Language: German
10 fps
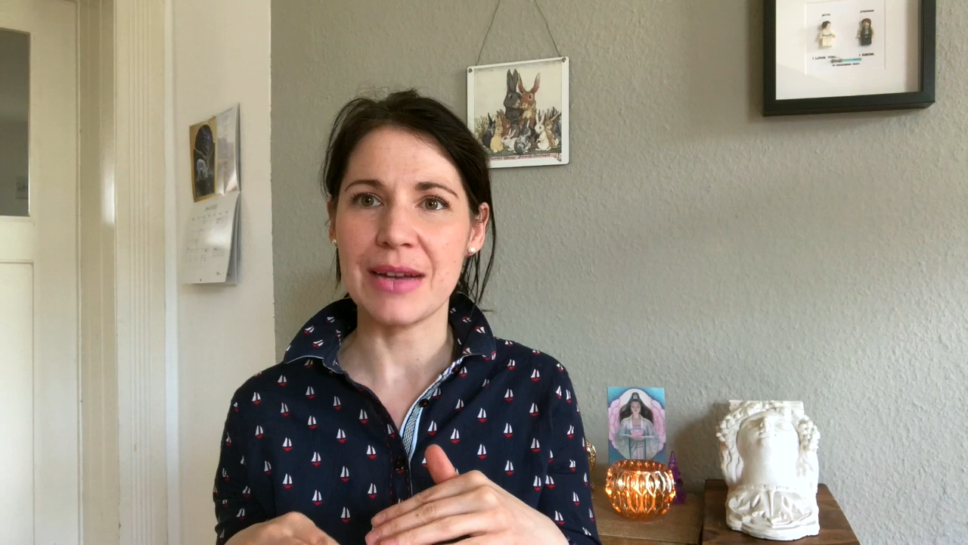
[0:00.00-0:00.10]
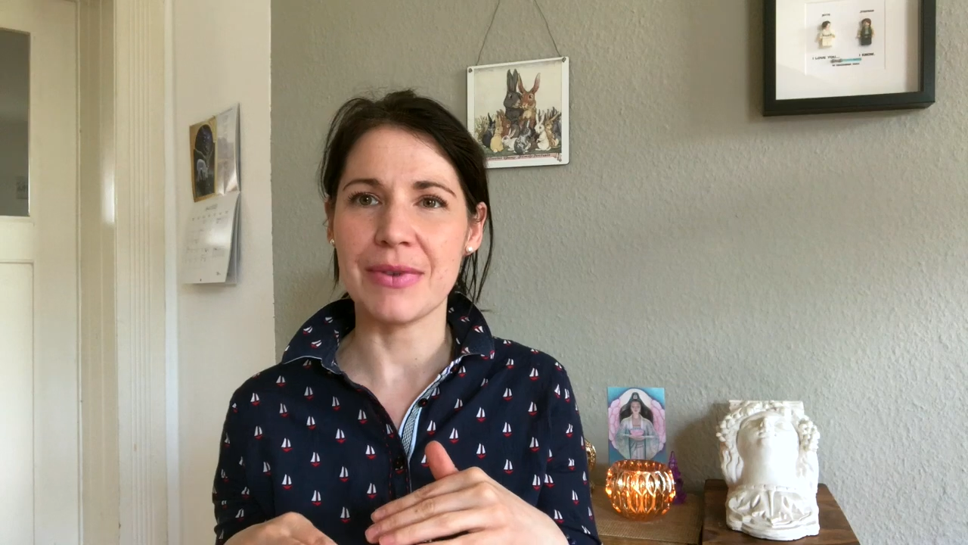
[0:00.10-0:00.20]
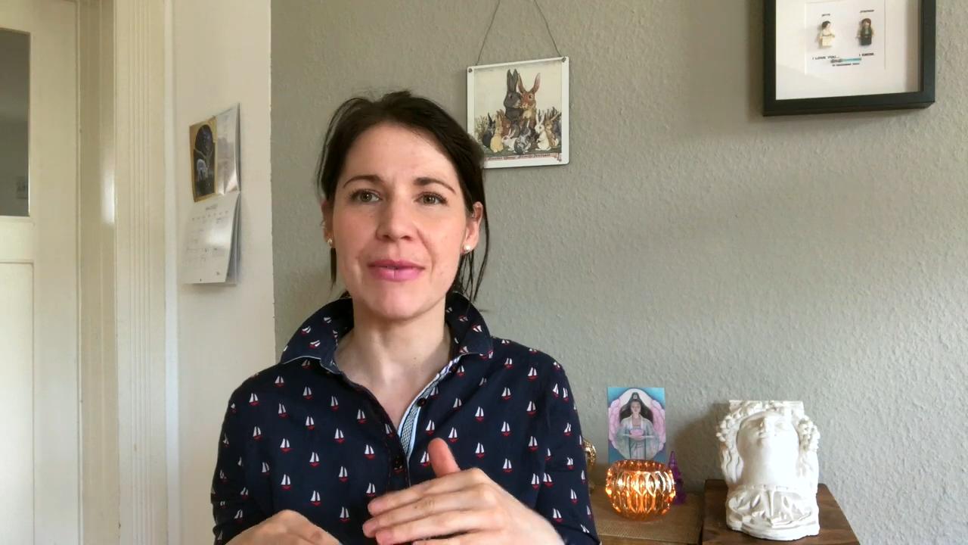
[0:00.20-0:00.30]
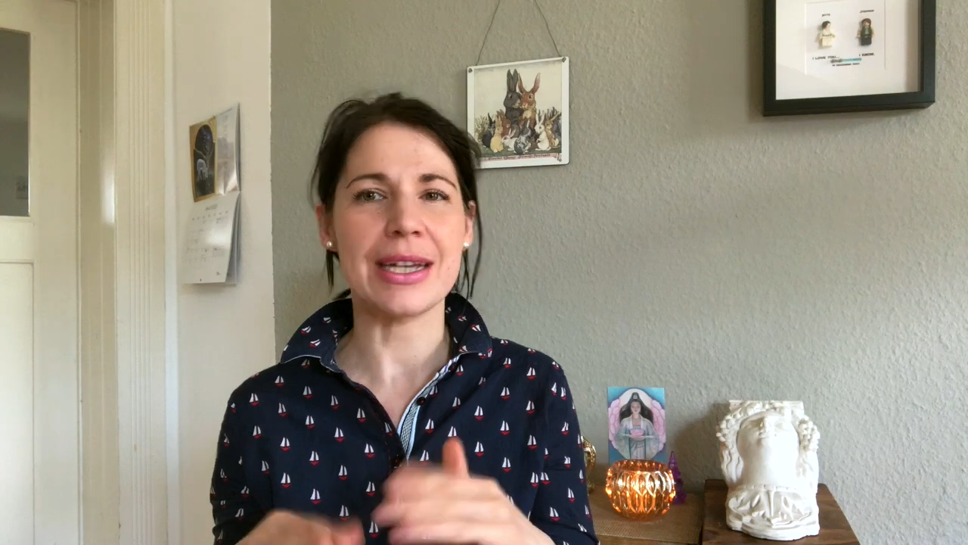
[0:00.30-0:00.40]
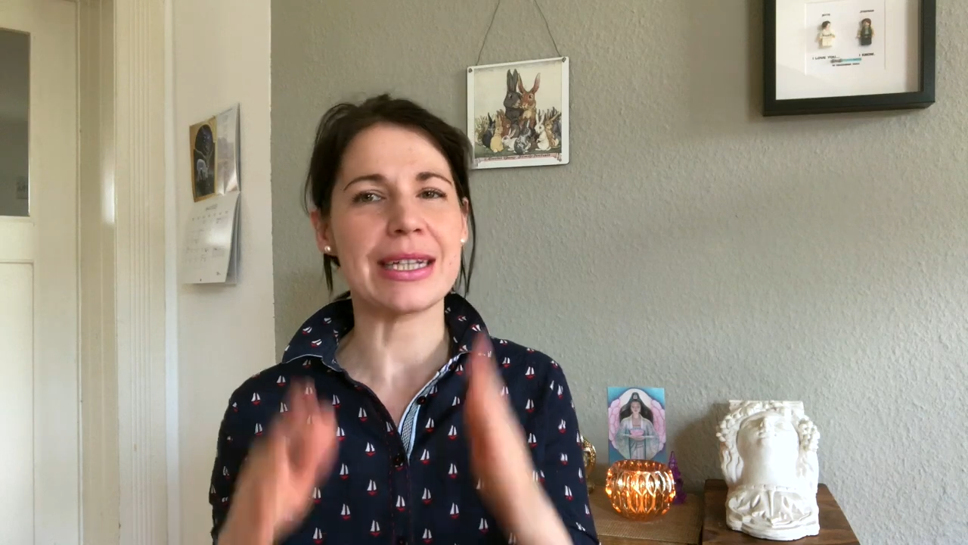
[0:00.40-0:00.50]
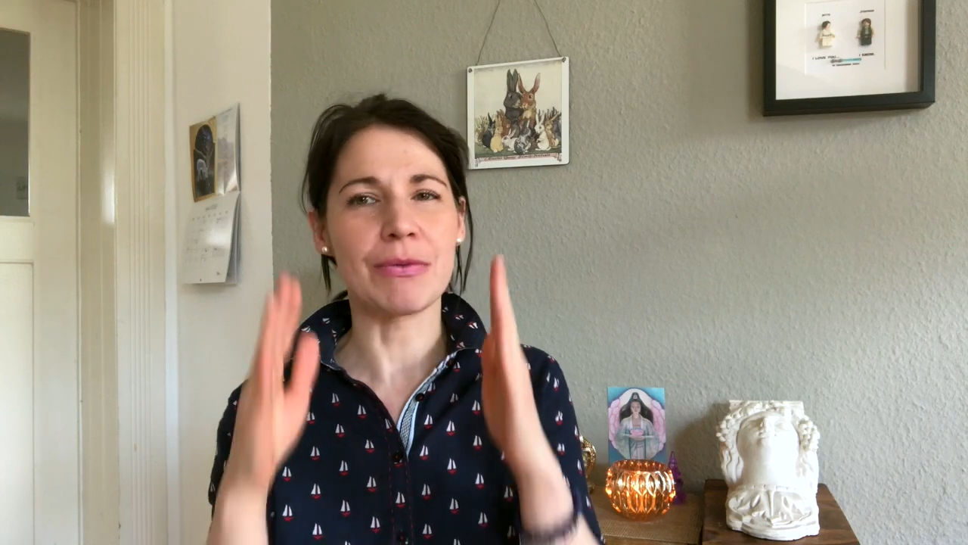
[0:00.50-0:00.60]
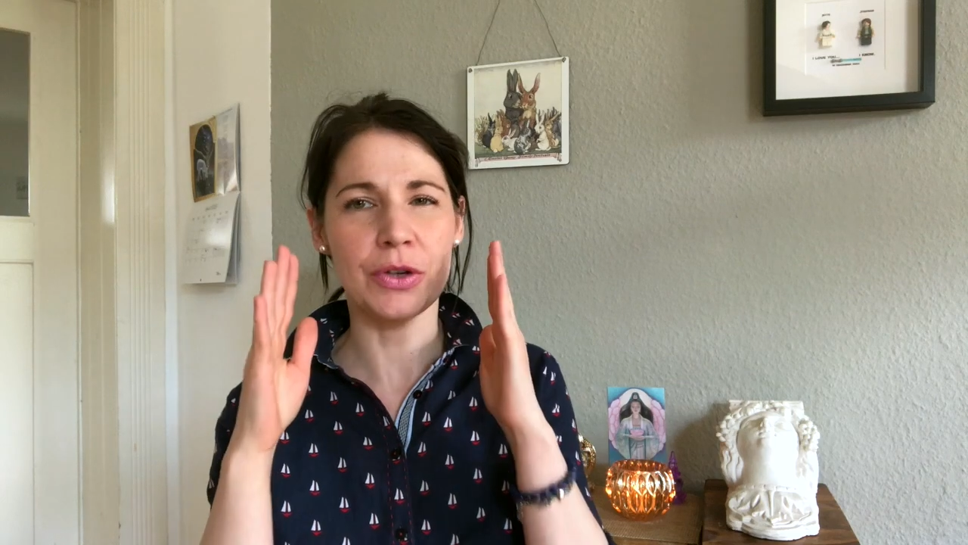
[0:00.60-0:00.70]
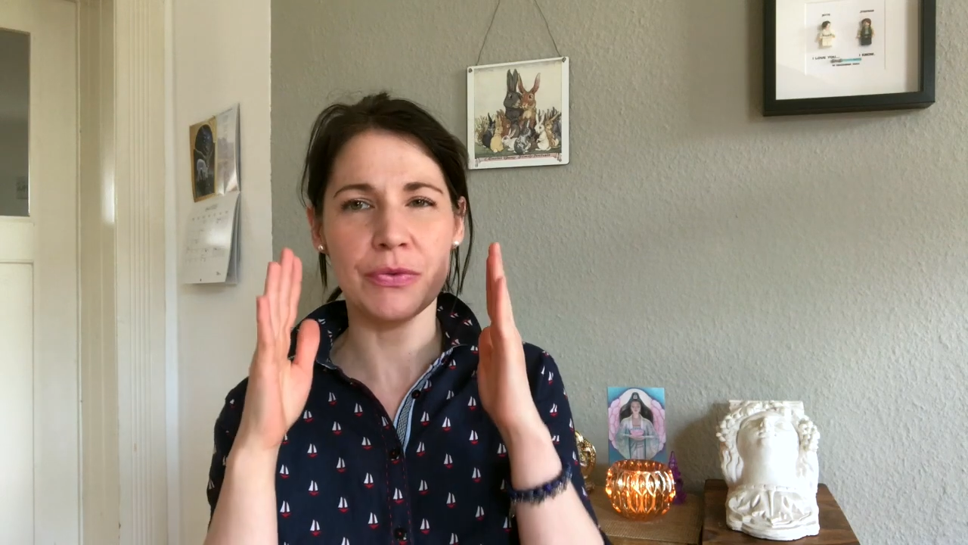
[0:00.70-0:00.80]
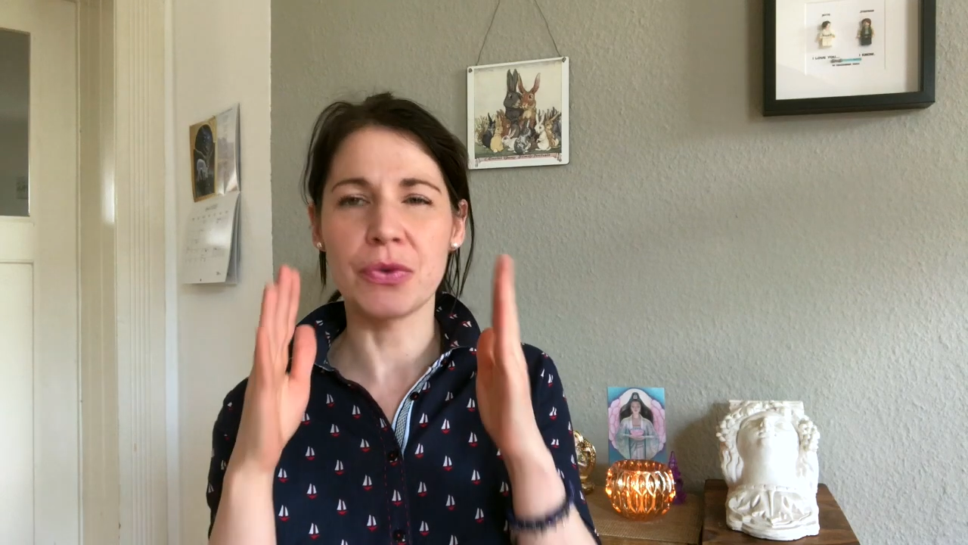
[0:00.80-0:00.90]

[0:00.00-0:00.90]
einfach weil ich dann wirklich